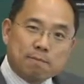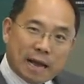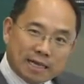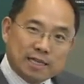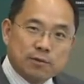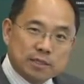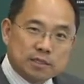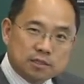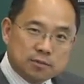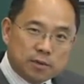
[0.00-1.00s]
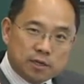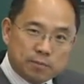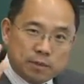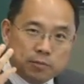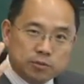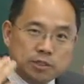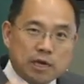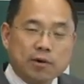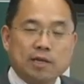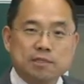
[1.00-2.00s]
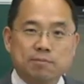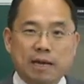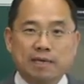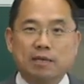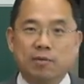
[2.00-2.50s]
막기 위해서 특별히 피부 차원에서 막기